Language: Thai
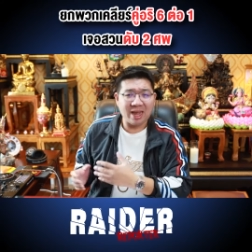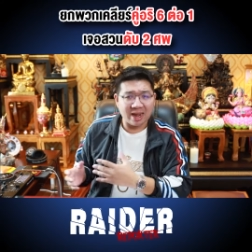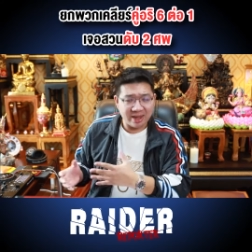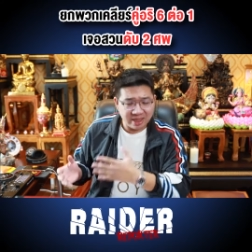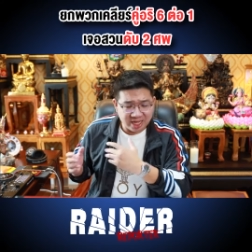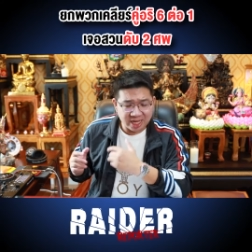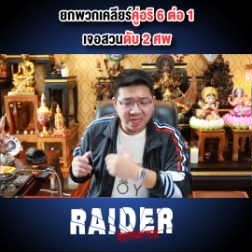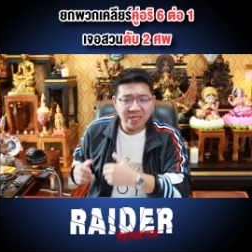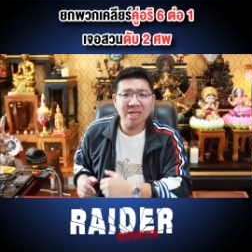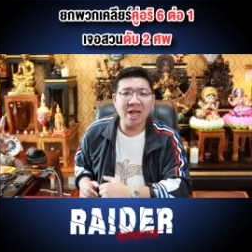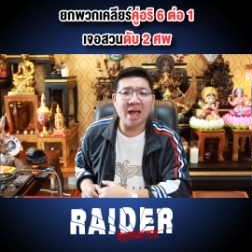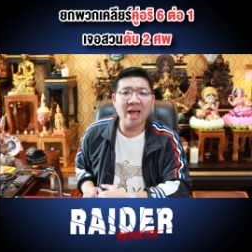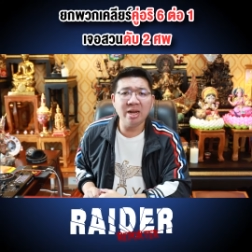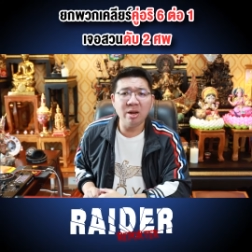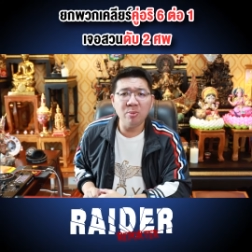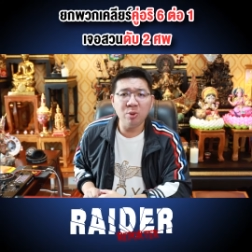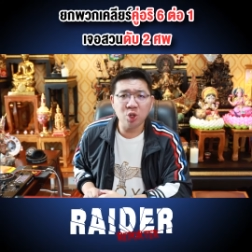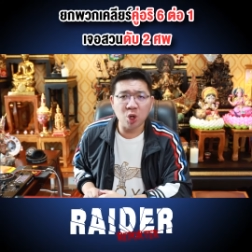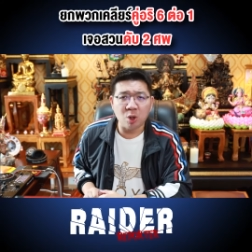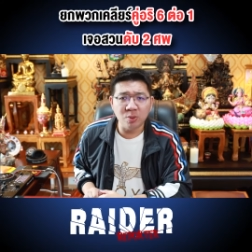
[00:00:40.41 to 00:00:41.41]
ตัดสินใจ
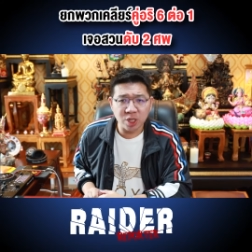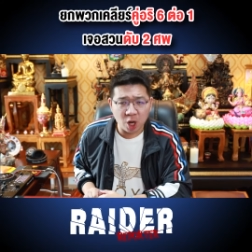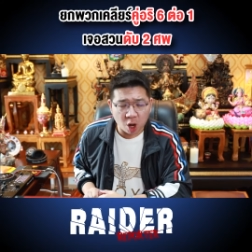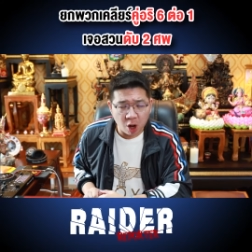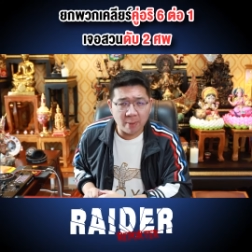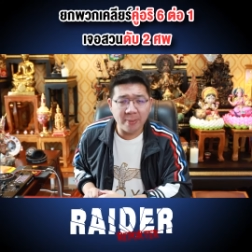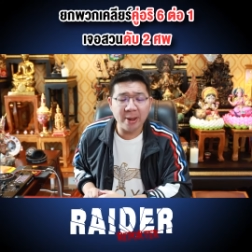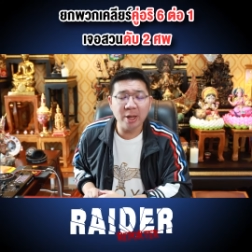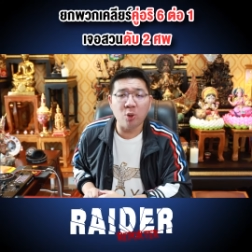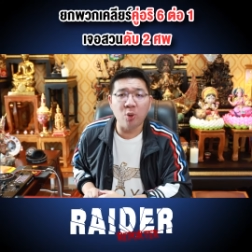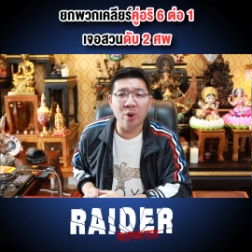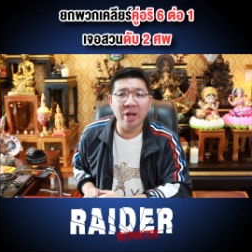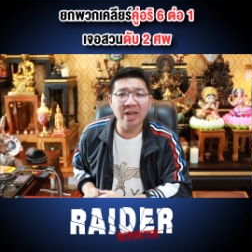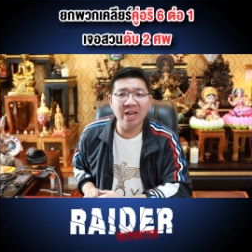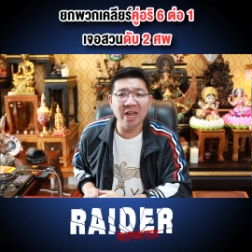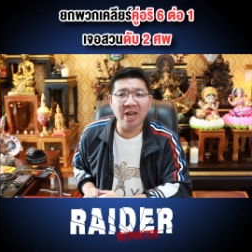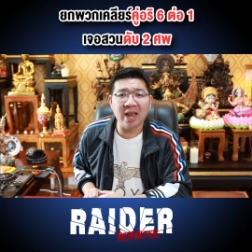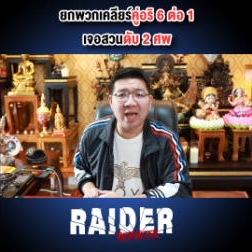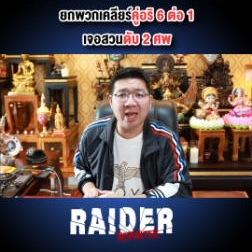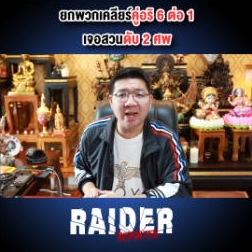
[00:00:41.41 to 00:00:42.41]
ท่านผู้ชมจะออกไปคุย
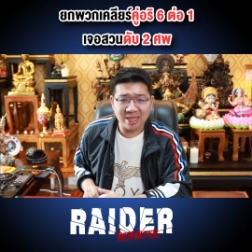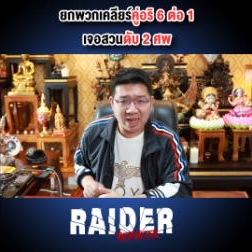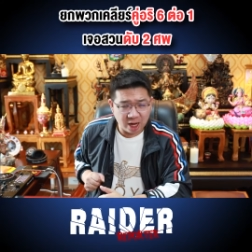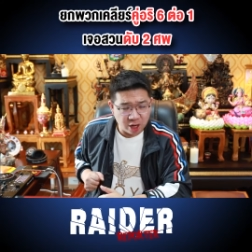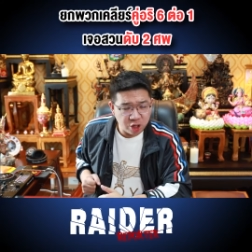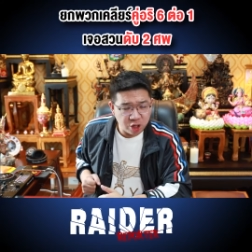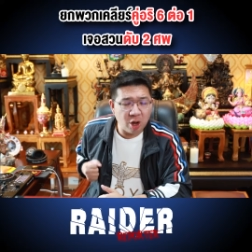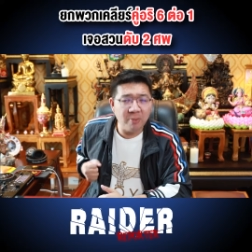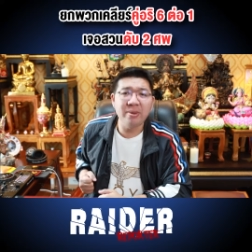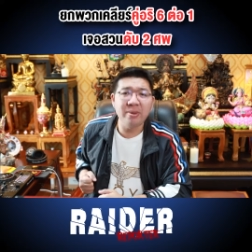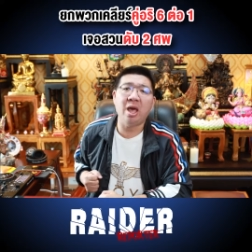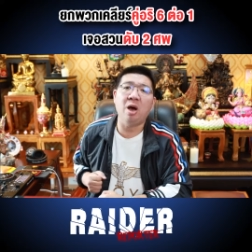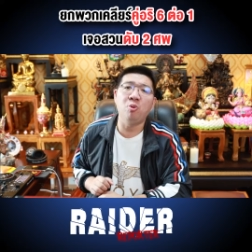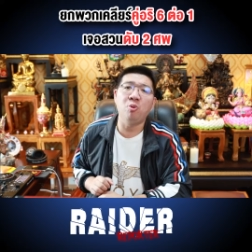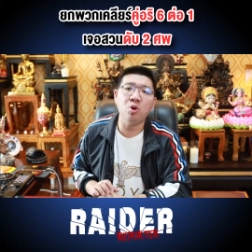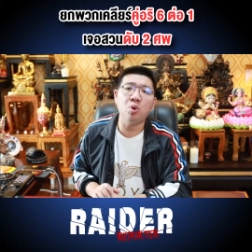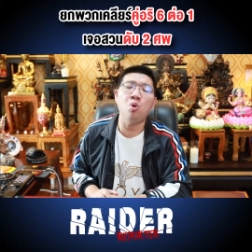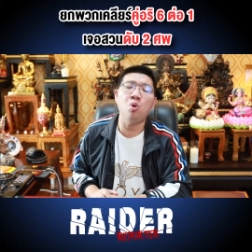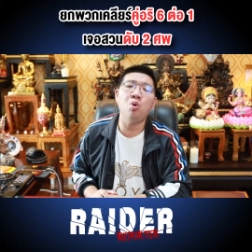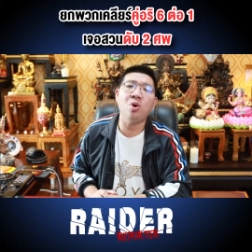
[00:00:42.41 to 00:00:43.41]
เนี่ยแหละแต่ก็ต้องมีอา
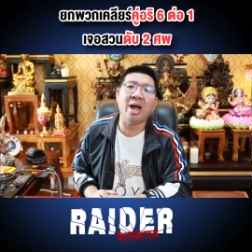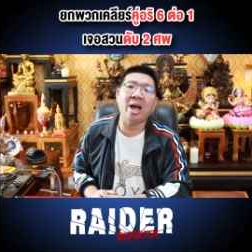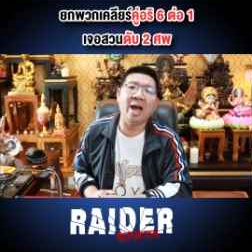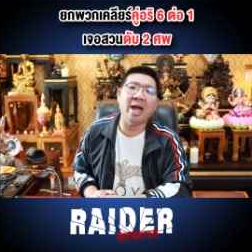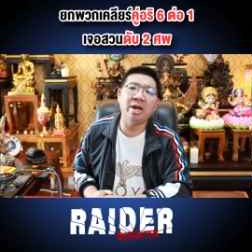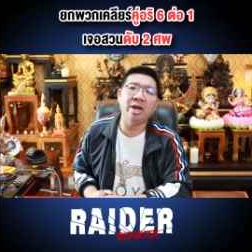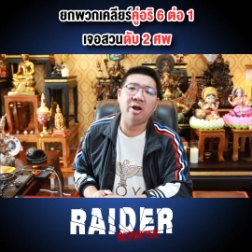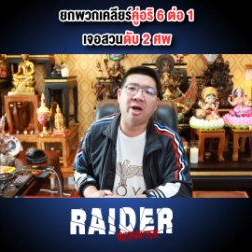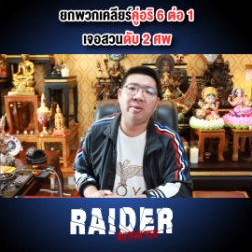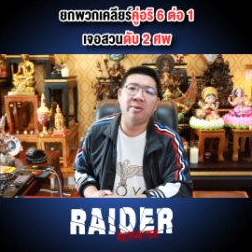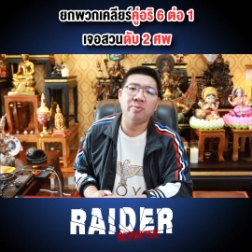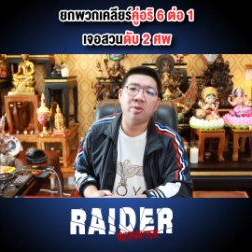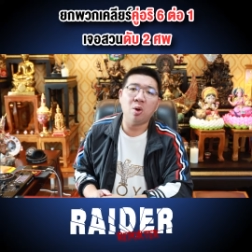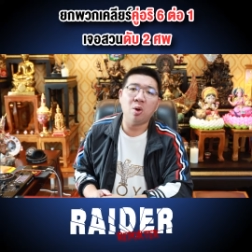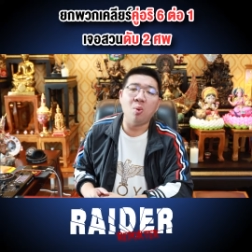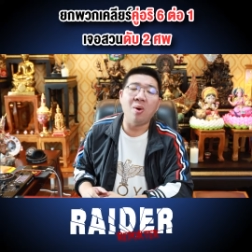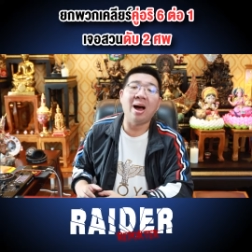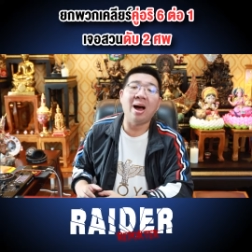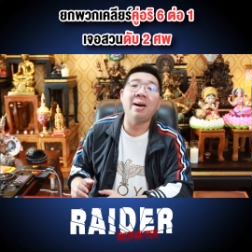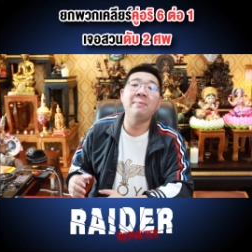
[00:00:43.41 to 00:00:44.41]
วุธคู่กายหน่อย
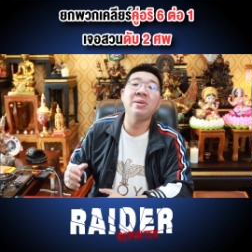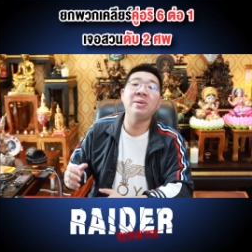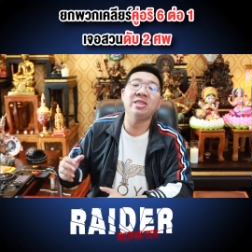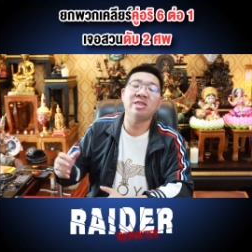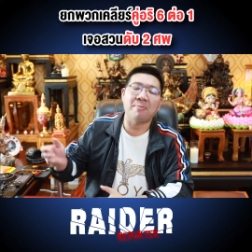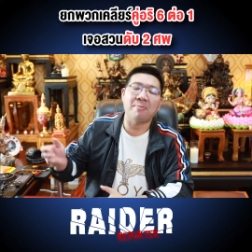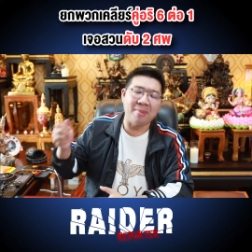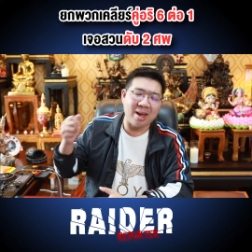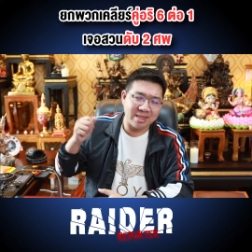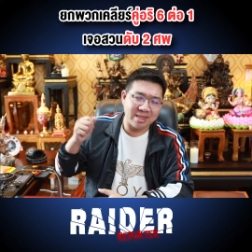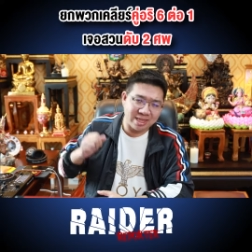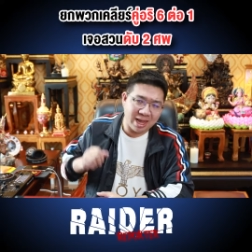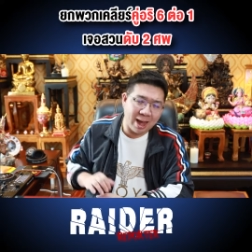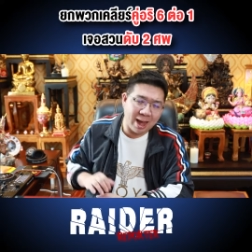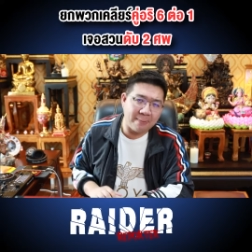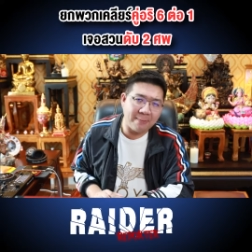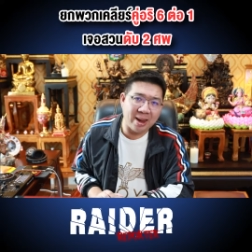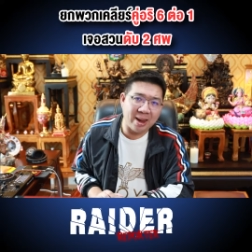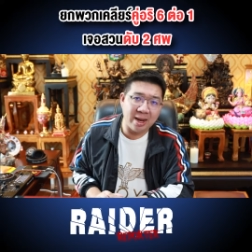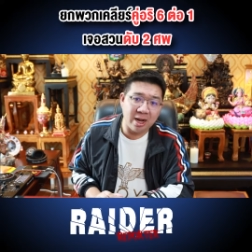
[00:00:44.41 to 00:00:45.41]
คว้ามีดสปาต้า
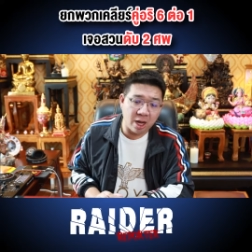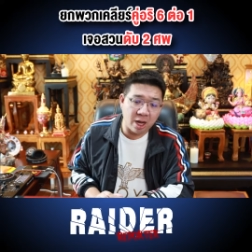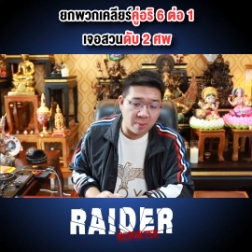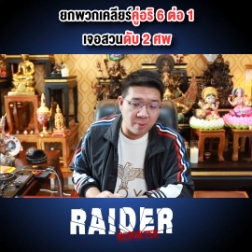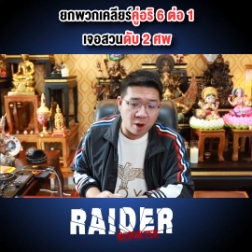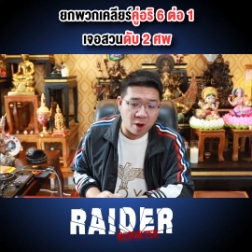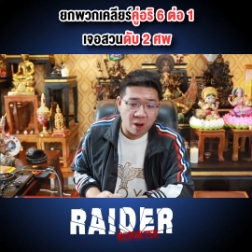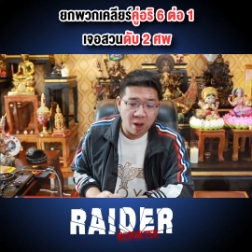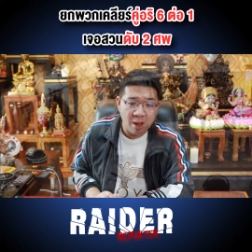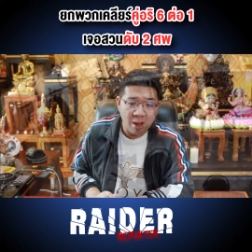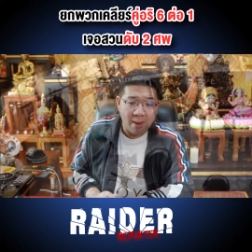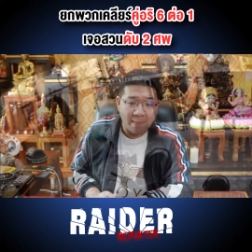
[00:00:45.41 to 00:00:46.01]
ไป แล้วก็บอก